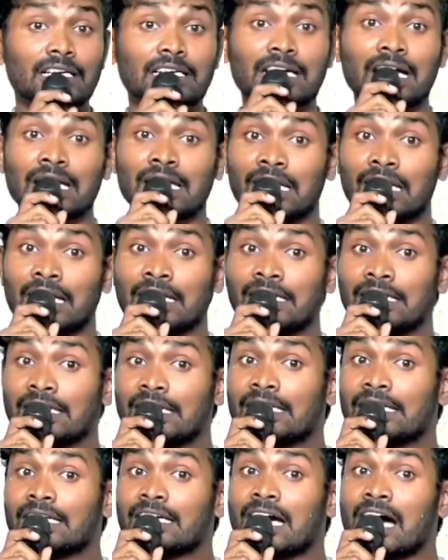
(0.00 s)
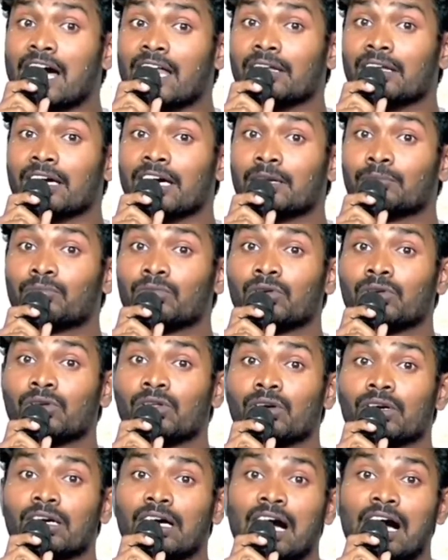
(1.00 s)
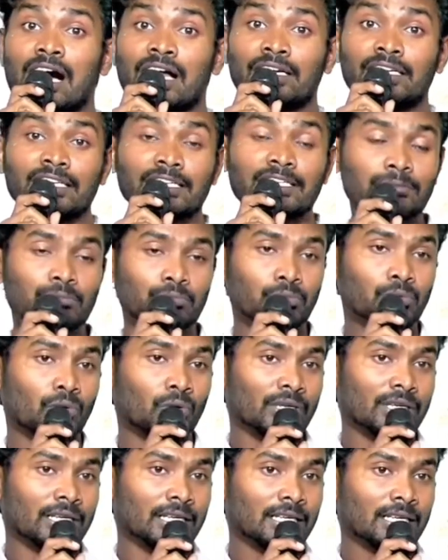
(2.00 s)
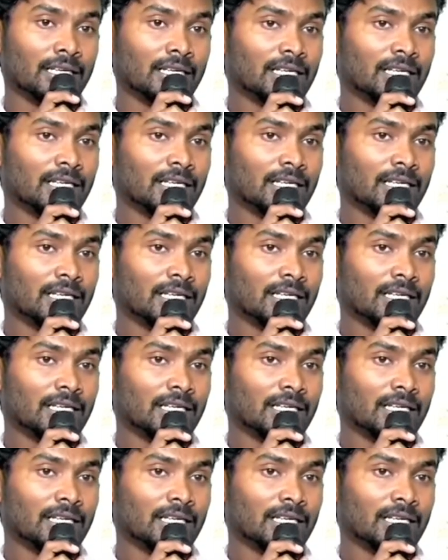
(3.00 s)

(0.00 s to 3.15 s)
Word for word: కళలన్నీ కాలగర్భంలో కాటికి పోయి